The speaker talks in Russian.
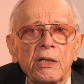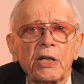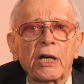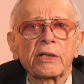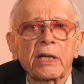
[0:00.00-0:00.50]

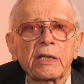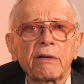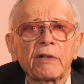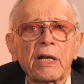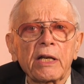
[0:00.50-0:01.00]
и она
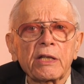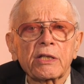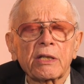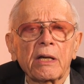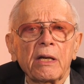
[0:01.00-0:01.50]

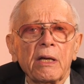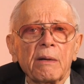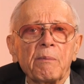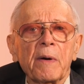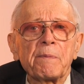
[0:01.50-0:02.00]
является
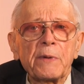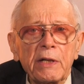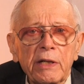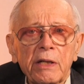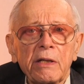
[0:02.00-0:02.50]

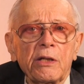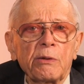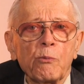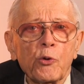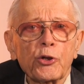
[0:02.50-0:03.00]
мобильной и
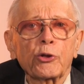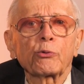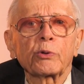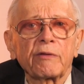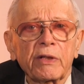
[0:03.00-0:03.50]
может
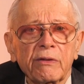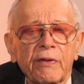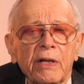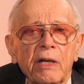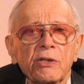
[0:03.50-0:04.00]

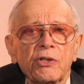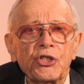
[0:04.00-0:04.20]
удовлетворять